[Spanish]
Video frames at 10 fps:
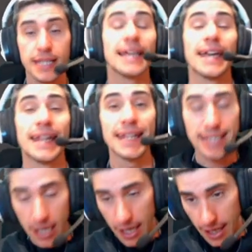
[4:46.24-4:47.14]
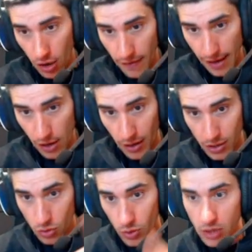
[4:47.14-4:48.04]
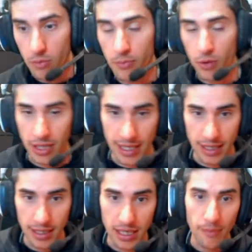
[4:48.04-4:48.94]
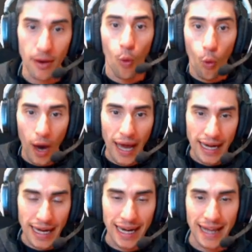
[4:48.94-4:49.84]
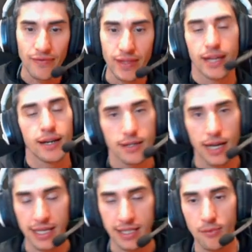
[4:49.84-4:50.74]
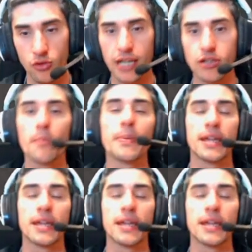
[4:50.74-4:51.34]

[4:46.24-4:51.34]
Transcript: En Steam, recordadlo, gratuito, importante, se llama Warlander. Ahí estamos, a tope.